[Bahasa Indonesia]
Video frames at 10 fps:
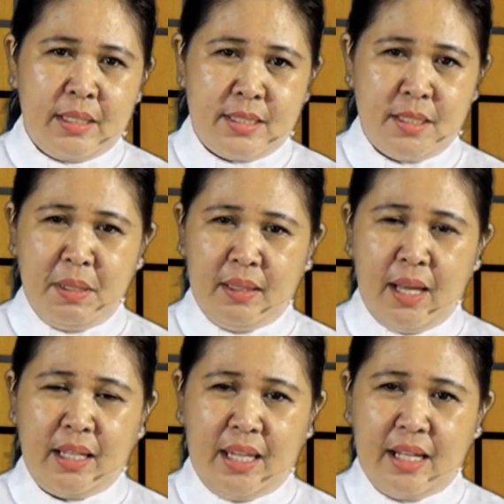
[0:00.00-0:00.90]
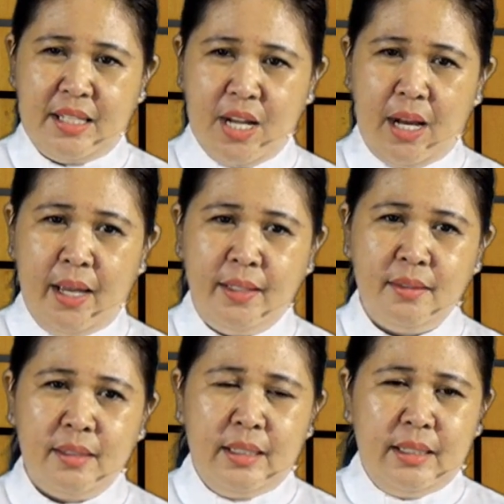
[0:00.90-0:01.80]
Sebentar ia di jalan
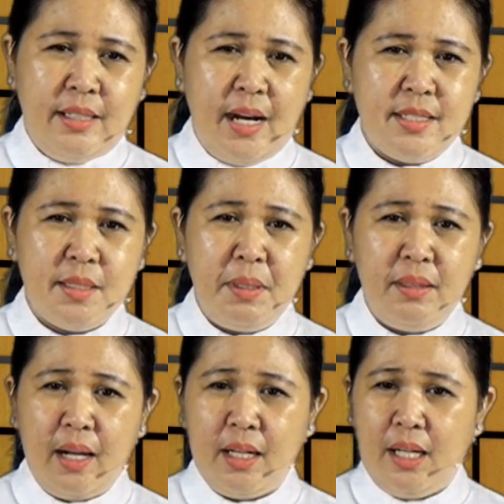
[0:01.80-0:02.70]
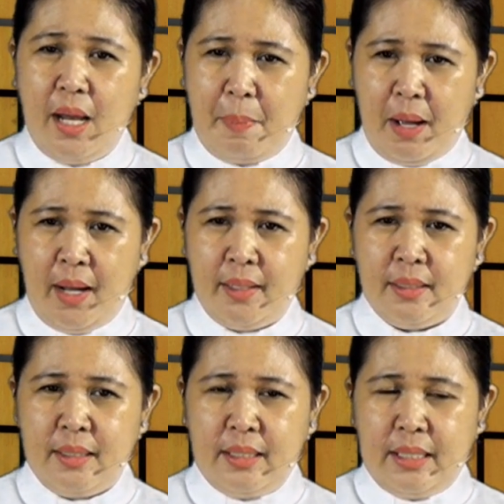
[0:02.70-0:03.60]
dan sebentar di lapangan,
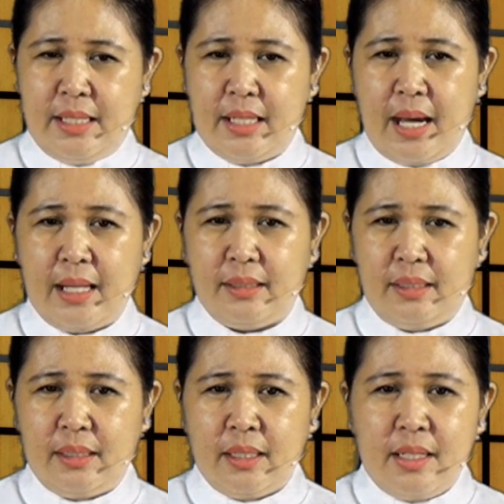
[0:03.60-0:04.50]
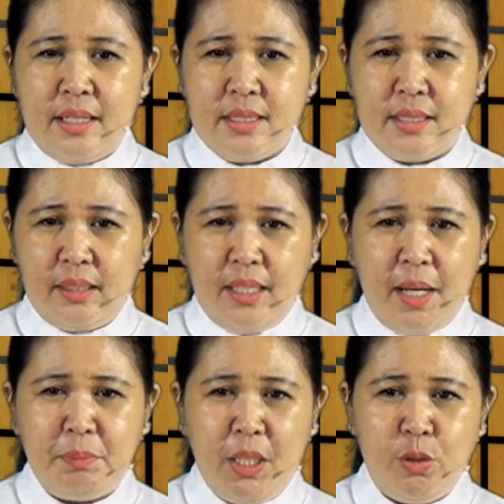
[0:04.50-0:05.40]
dekat
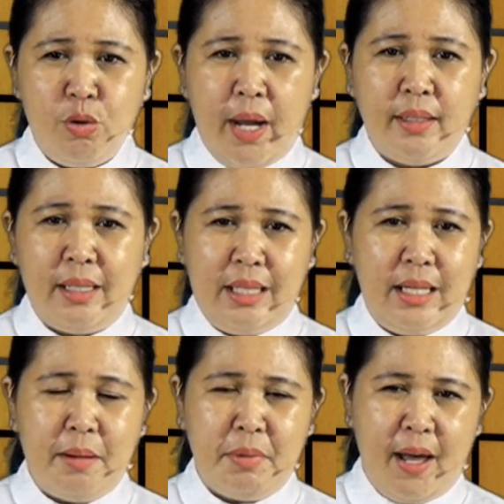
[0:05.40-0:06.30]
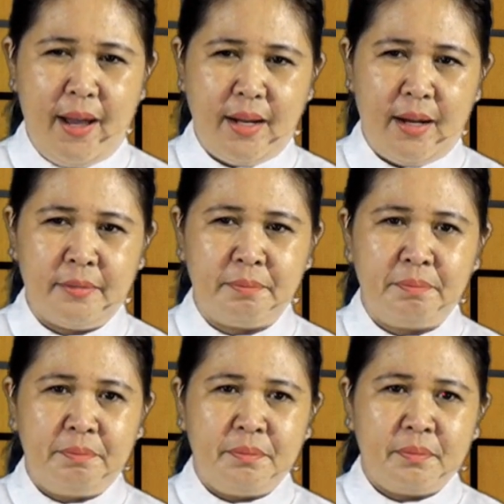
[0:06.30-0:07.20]
setiap tikungan ia menghadang.
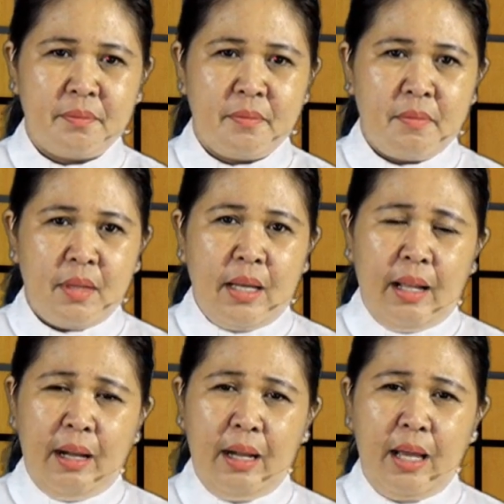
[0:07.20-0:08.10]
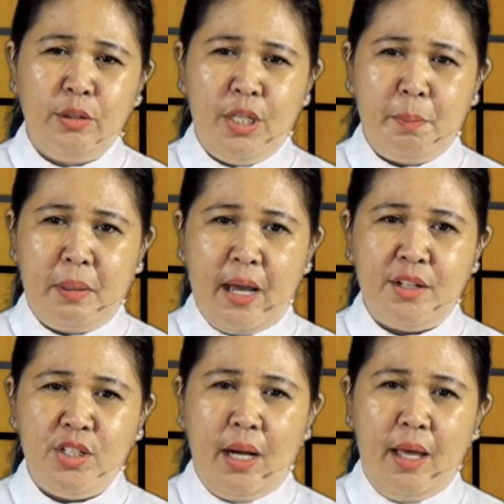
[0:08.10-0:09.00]
Lalu
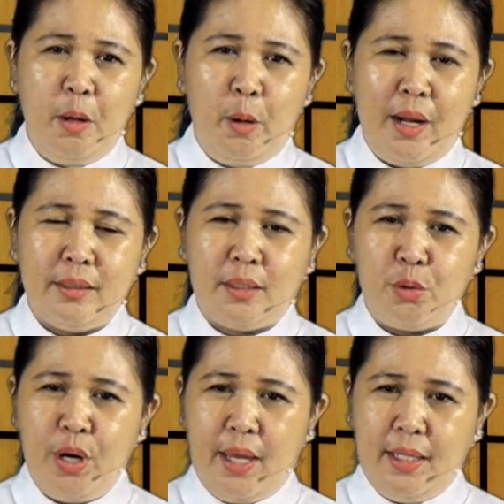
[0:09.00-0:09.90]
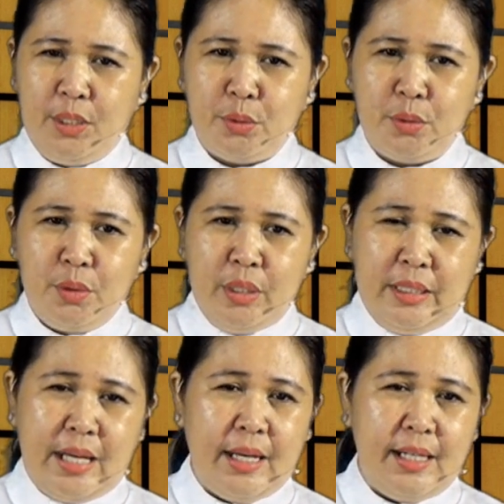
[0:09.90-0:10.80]
dipegangnyalah orang teruna itu
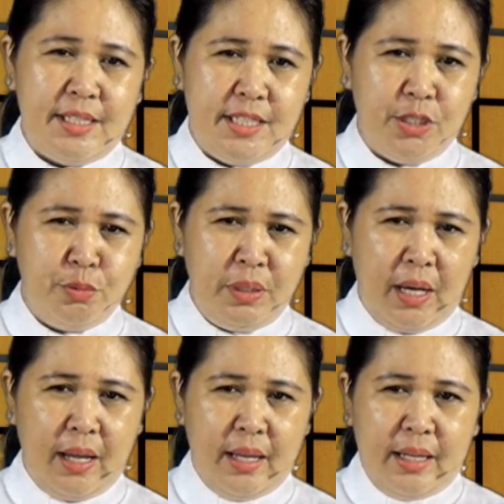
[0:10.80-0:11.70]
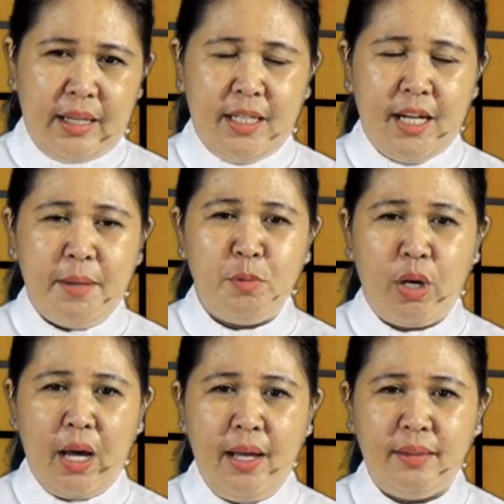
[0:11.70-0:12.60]
dan diciumnya dengan
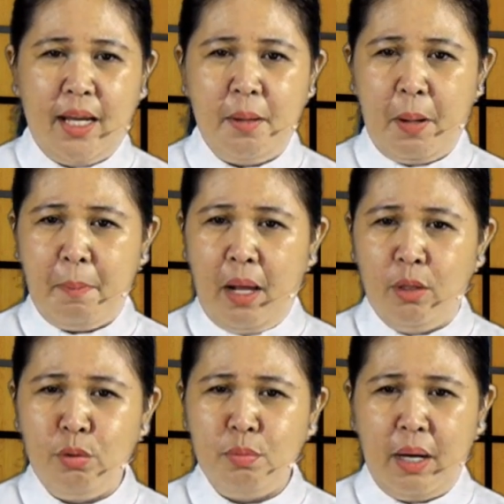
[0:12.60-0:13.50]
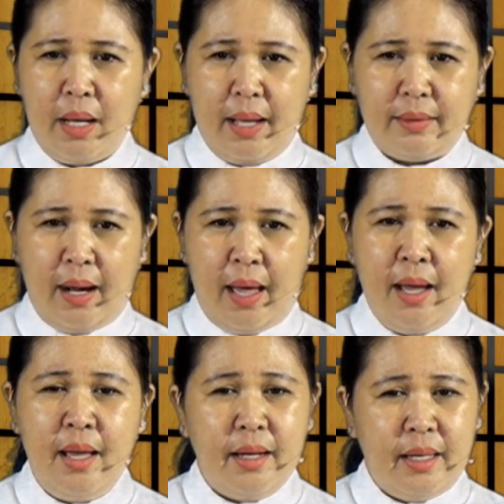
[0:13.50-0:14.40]
muka tanpa malu
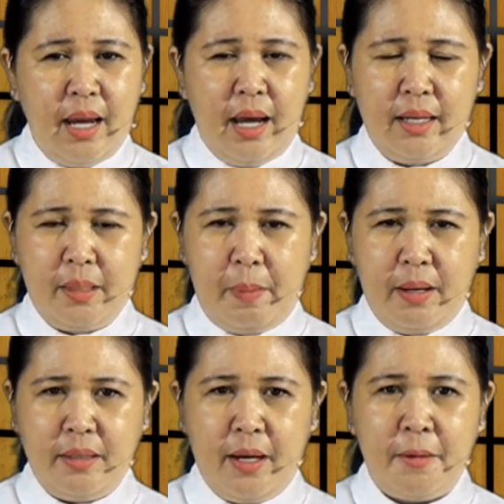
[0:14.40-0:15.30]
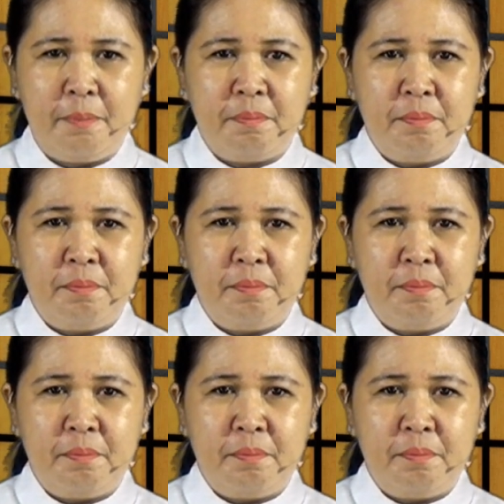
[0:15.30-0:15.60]
berkatalah ia kepadanya,